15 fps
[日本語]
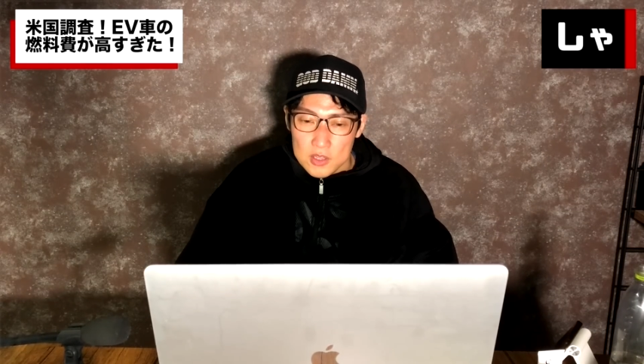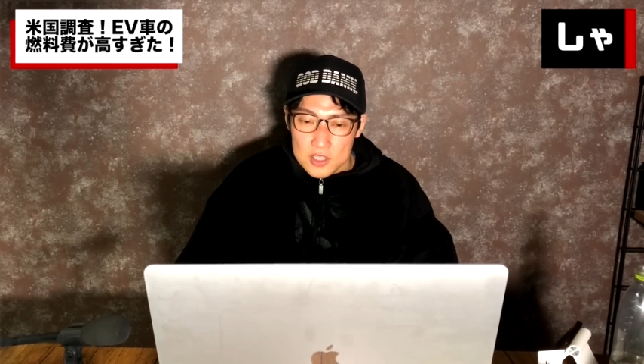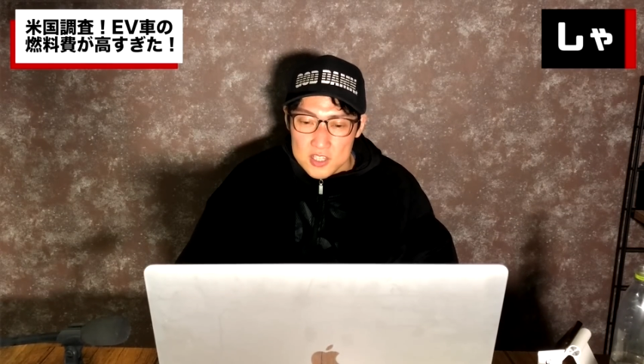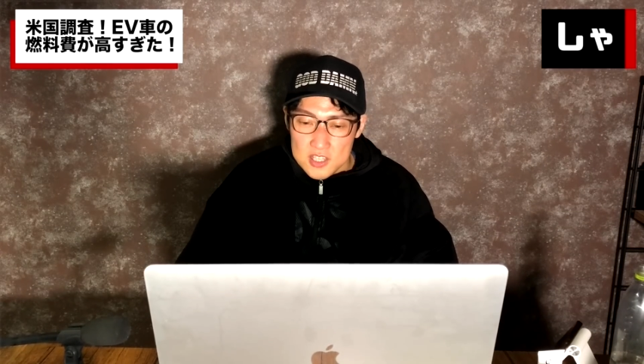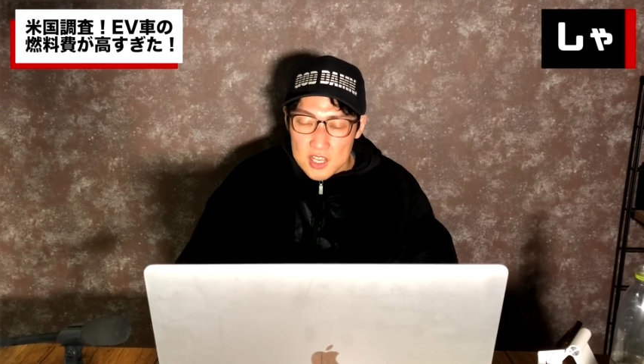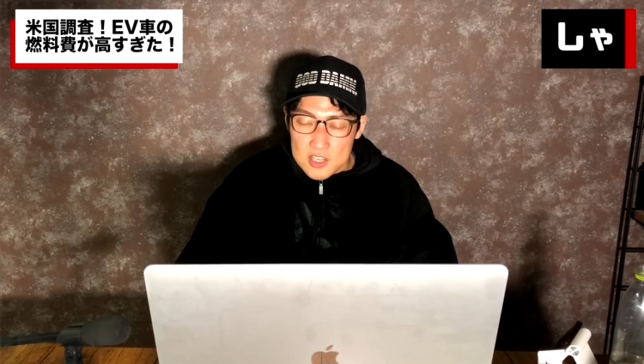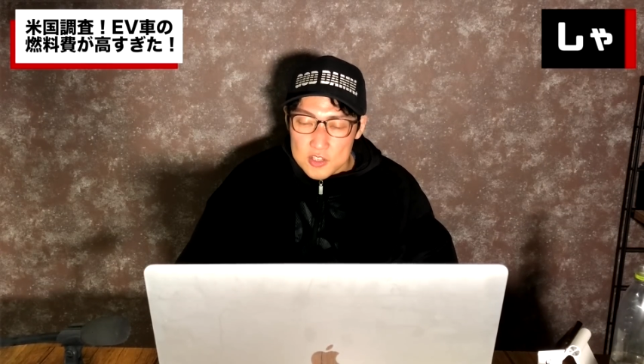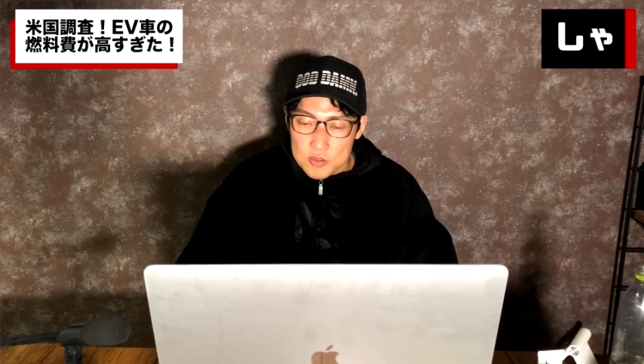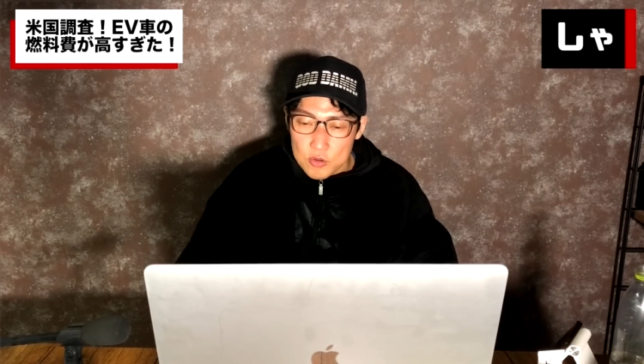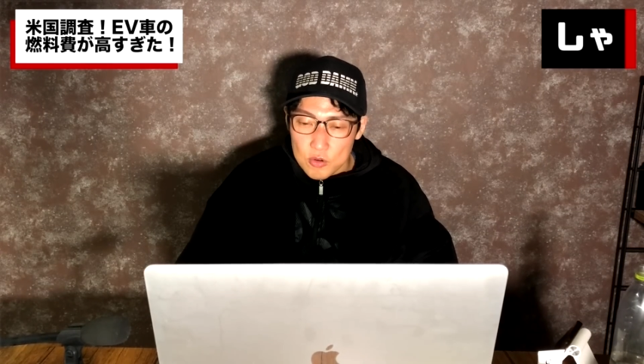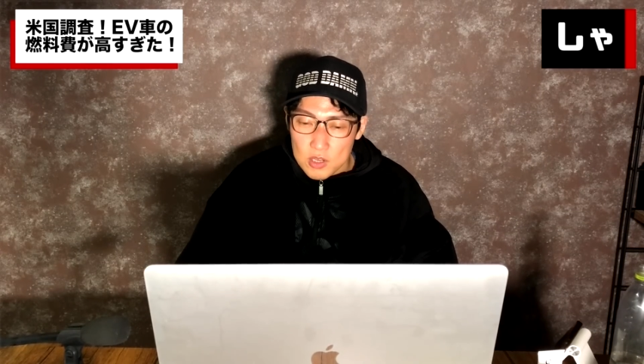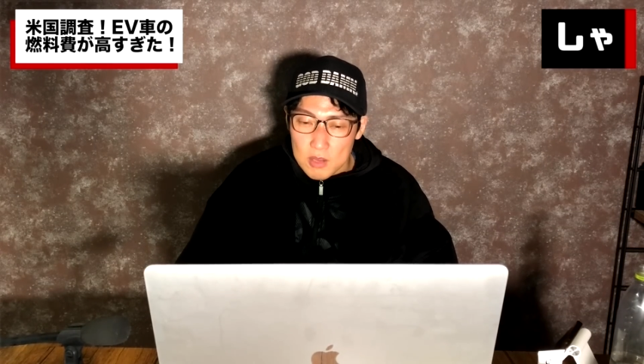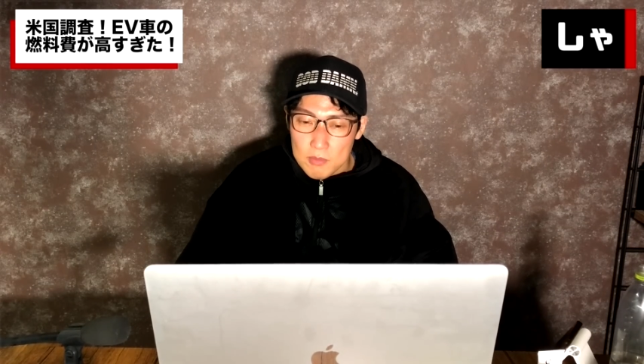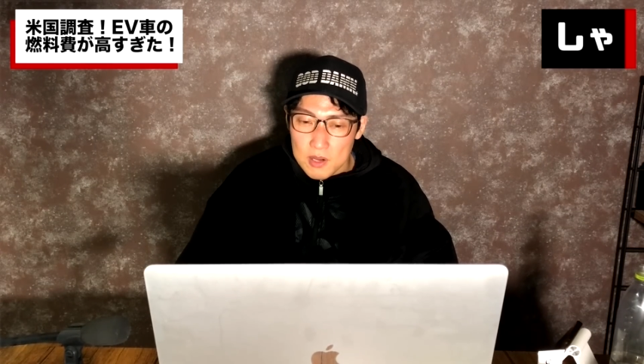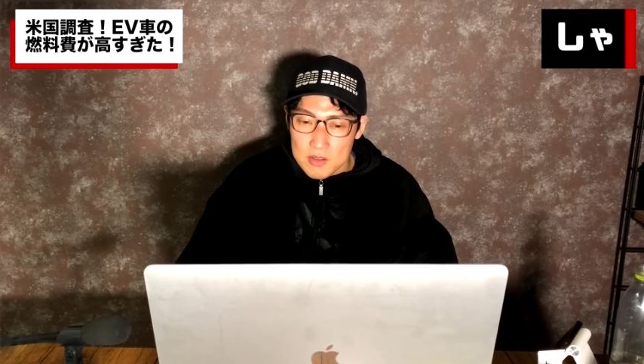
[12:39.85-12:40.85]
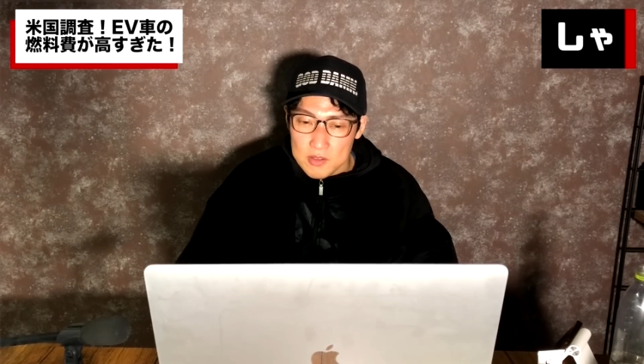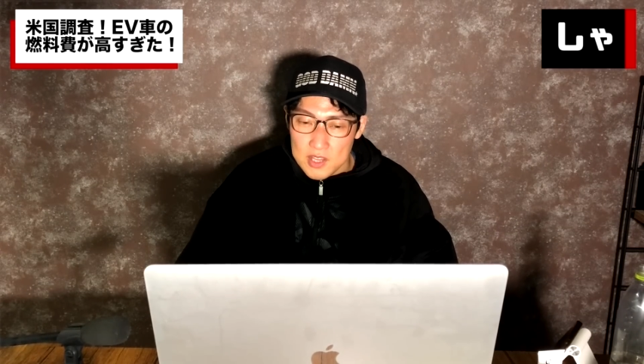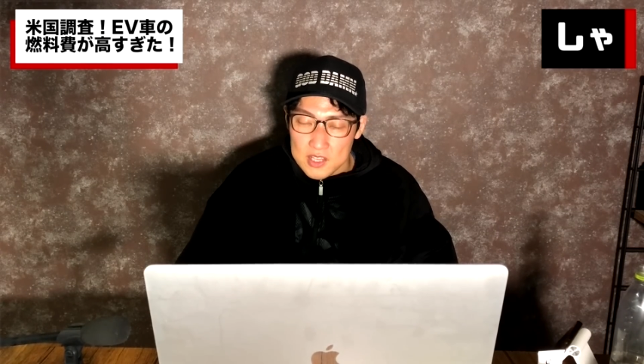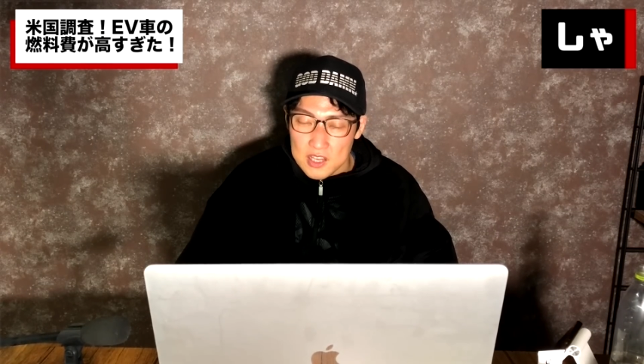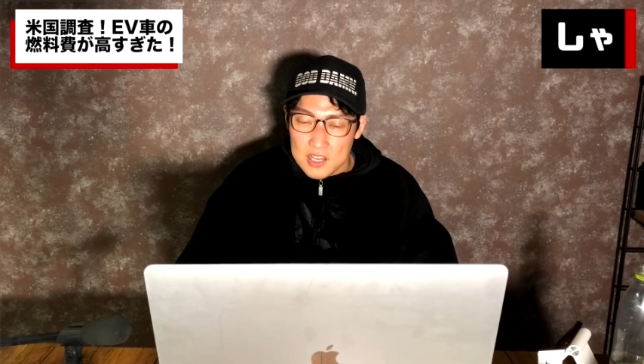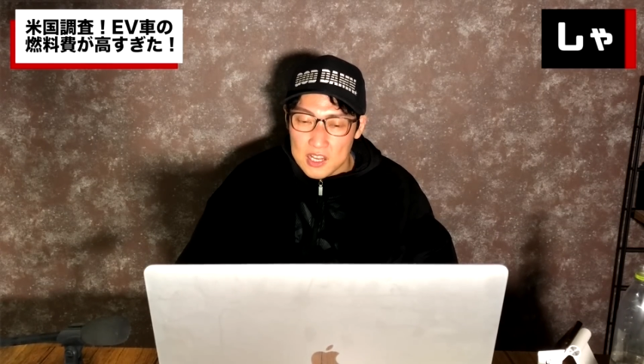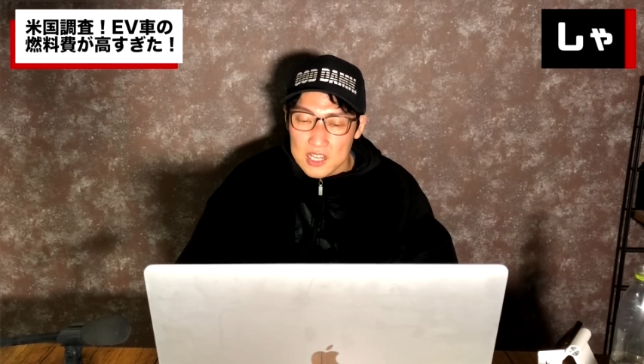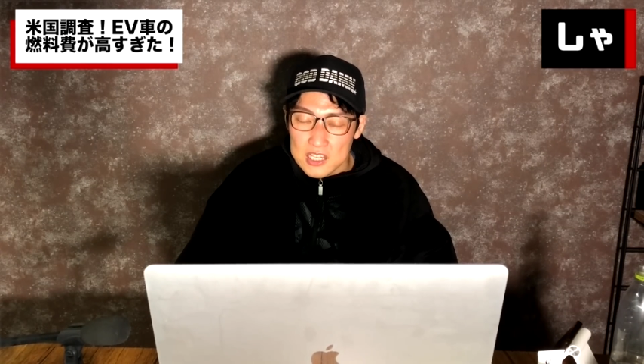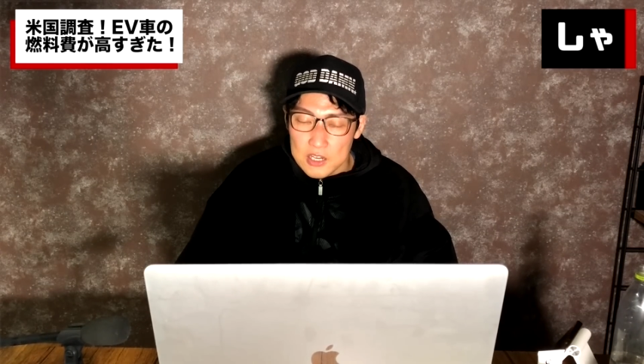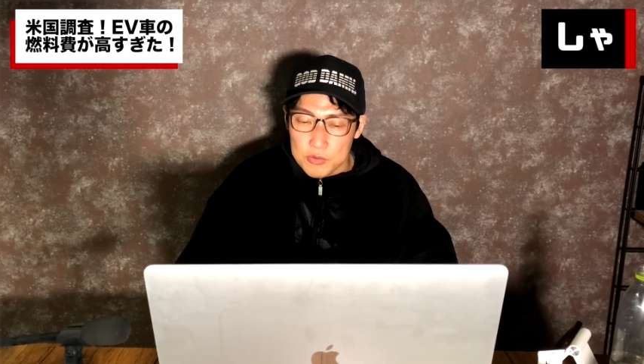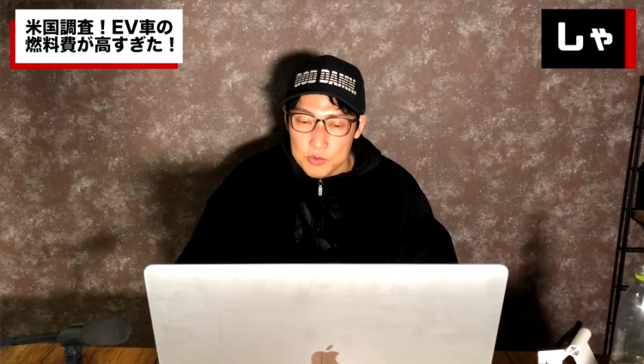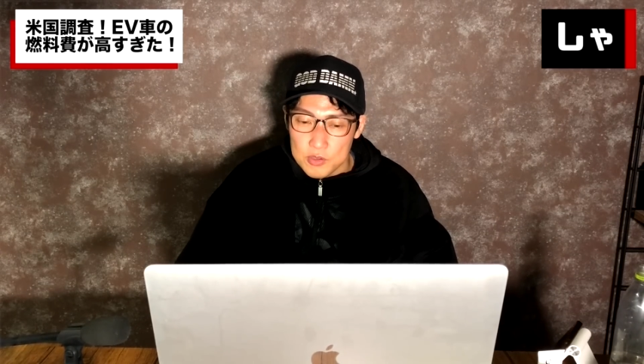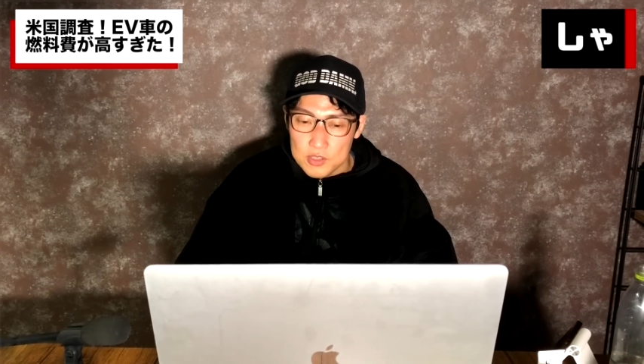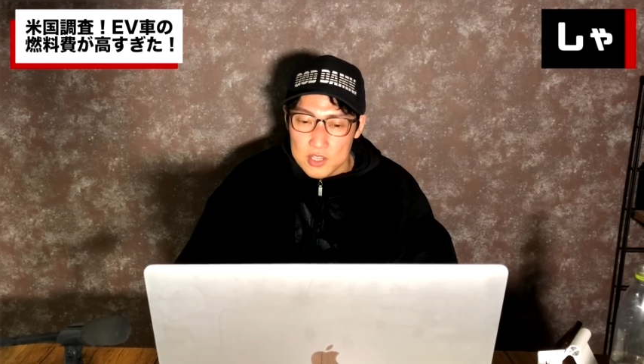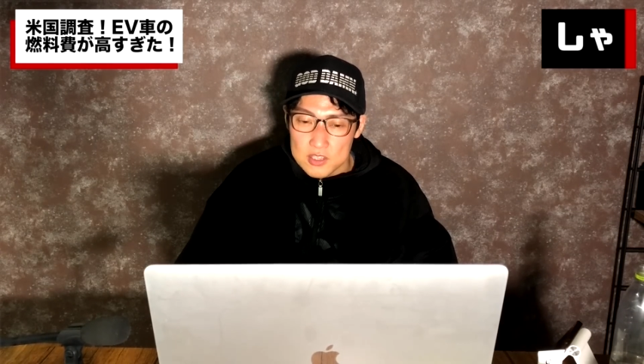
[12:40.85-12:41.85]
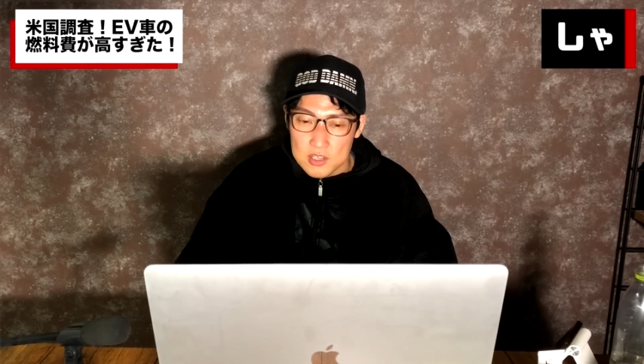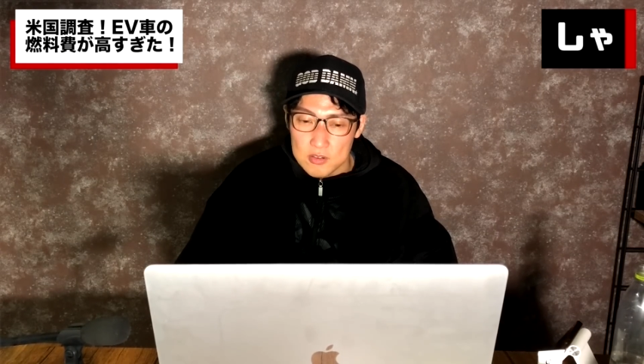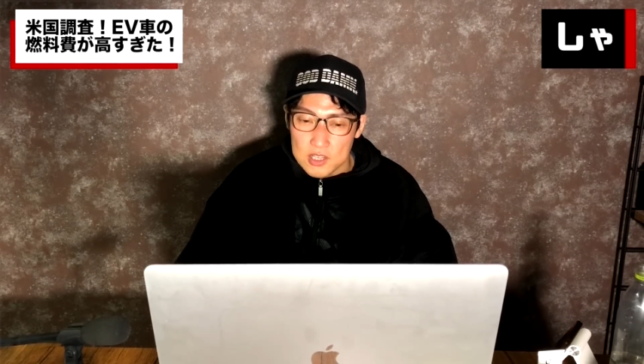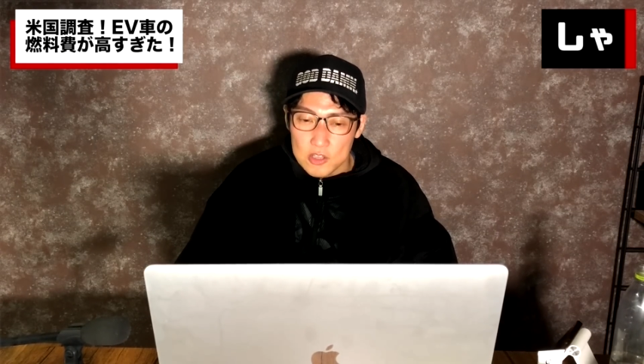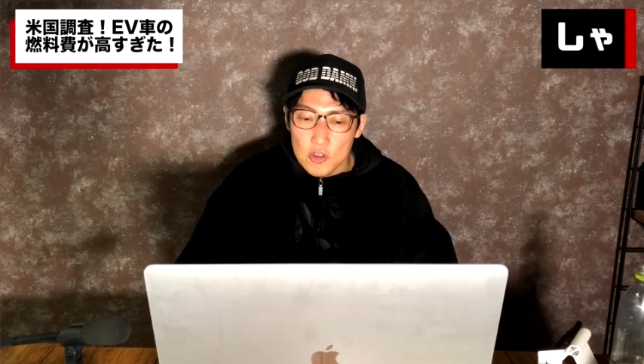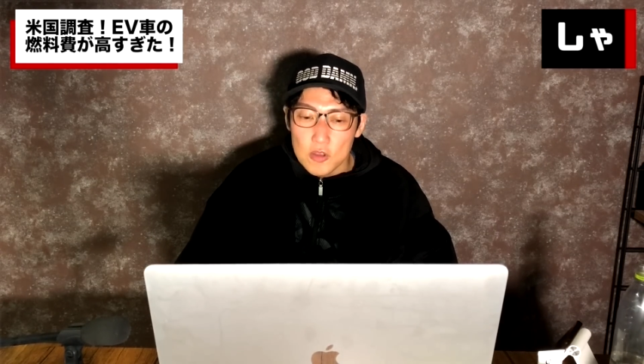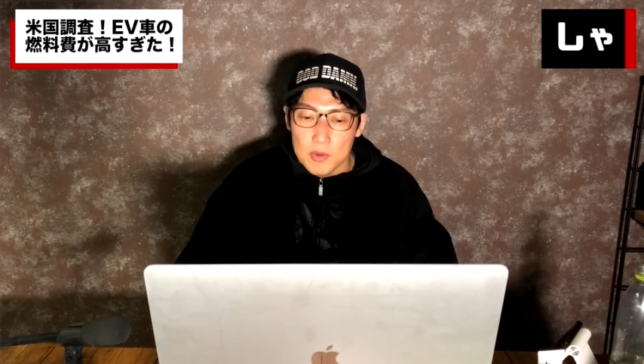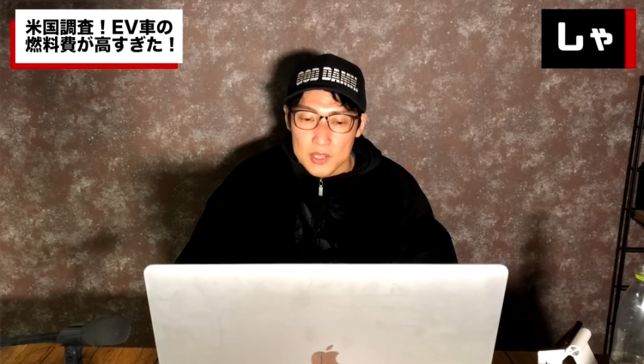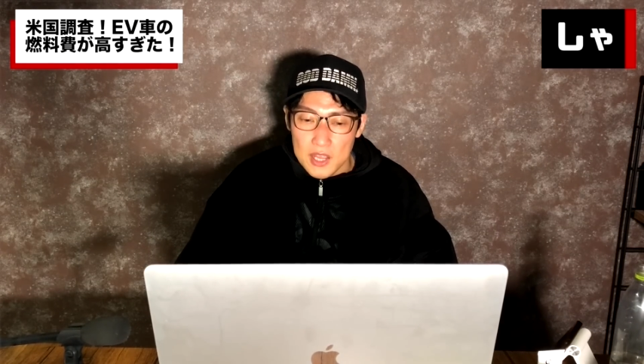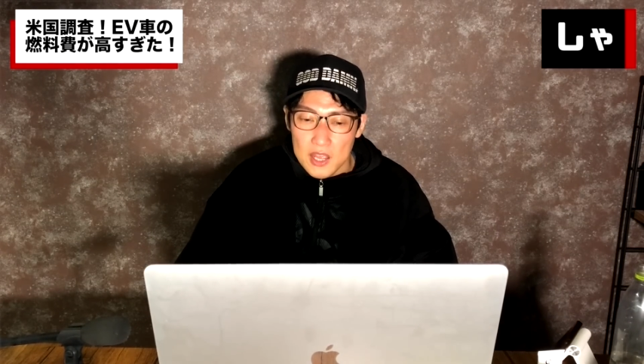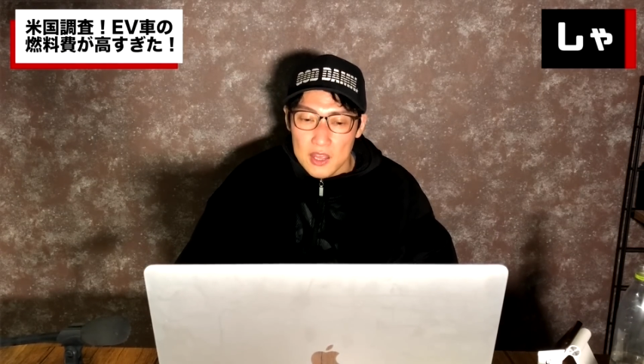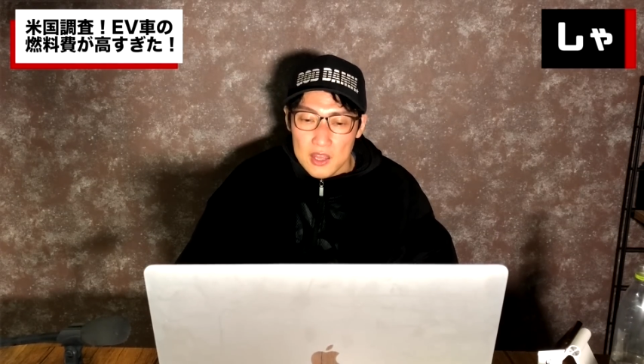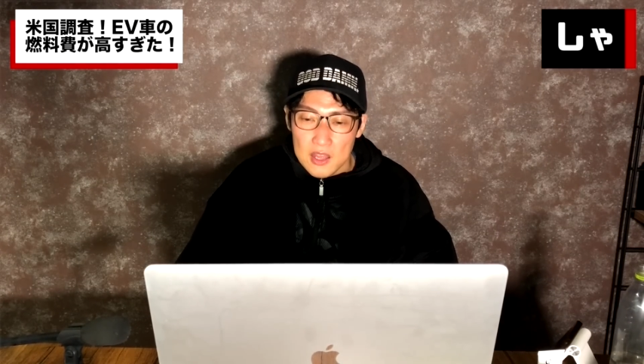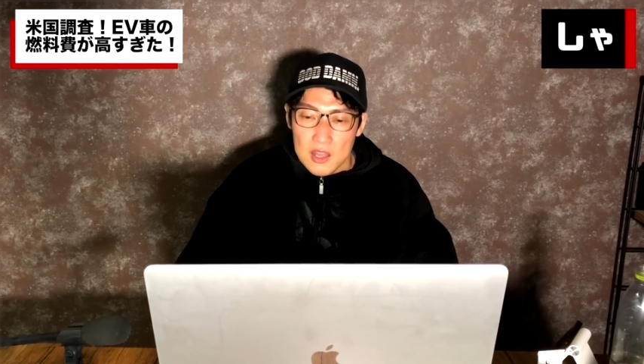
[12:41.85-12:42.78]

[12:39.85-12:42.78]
2016年までのデータでかなり古いんですけど、例えばね、